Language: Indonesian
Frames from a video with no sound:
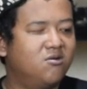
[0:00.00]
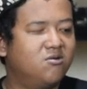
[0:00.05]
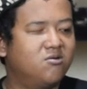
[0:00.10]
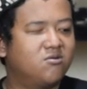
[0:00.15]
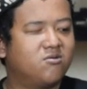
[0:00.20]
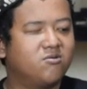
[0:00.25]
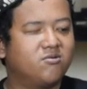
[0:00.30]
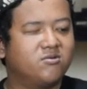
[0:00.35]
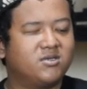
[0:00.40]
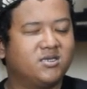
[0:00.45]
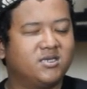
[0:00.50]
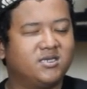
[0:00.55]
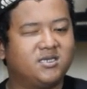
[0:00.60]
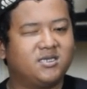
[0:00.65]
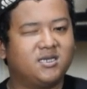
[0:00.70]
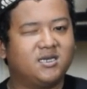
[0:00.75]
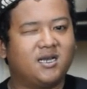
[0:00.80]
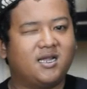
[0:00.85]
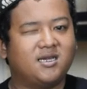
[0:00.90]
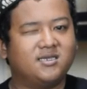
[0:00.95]
Untuk
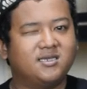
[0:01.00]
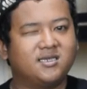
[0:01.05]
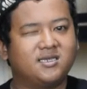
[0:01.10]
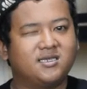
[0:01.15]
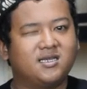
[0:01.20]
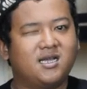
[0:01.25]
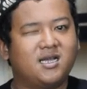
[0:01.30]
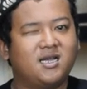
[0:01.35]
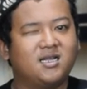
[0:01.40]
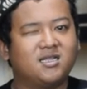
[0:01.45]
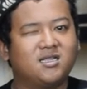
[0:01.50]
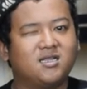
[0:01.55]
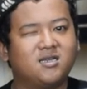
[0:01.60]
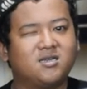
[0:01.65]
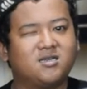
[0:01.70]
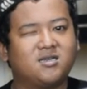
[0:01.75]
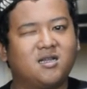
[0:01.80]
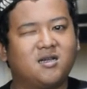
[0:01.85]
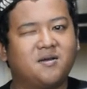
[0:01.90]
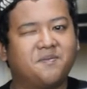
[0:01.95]
cincin larasnya
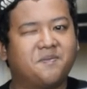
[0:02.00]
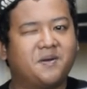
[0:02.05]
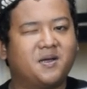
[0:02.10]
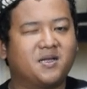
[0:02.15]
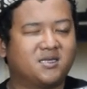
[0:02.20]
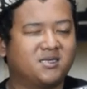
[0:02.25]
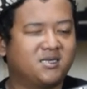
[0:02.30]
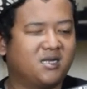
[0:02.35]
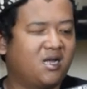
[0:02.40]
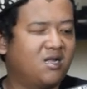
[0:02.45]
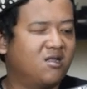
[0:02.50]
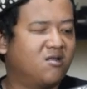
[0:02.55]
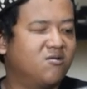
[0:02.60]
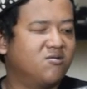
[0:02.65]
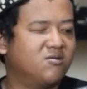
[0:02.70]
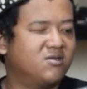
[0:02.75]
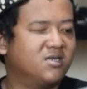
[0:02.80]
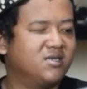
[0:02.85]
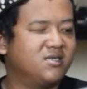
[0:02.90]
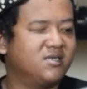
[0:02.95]
terdapat
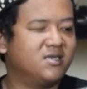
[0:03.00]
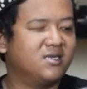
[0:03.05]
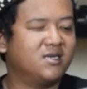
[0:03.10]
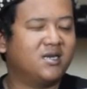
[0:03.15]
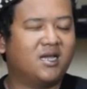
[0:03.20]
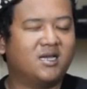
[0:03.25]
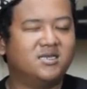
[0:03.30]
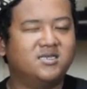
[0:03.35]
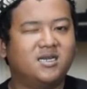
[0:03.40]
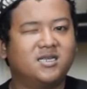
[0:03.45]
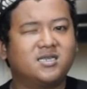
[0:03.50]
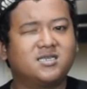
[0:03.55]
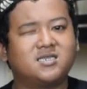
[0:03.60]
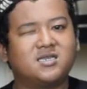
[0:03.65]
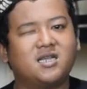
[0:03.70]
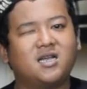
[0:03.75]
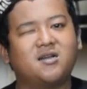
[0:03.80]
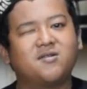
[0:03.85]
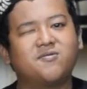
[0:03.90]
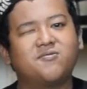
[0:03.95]
satu cincin laras
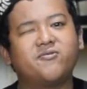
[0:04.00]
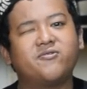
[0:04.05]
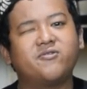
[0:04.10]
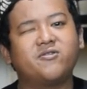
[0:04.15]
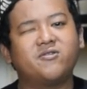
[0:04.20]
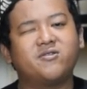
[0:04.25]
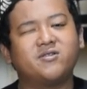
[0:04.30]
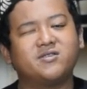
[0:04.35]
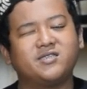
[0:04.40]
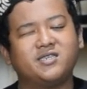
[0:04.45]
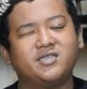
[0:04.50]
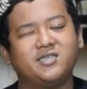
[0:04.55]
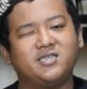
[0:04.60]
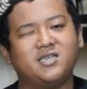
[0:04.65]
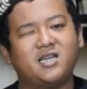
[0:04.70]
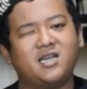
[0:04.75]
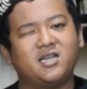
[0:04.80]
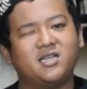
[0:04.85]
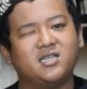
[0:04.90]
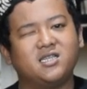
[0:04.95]
yang
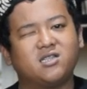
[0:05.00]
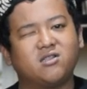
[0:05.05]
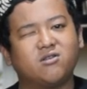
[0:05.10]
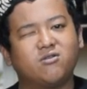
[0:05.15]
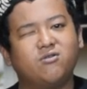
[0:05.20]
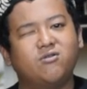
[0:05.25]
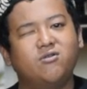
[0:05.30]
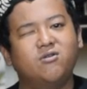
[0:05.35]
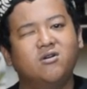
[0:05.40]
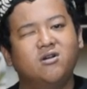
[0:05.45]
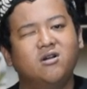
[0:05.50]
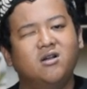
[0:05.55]
fungsinya itu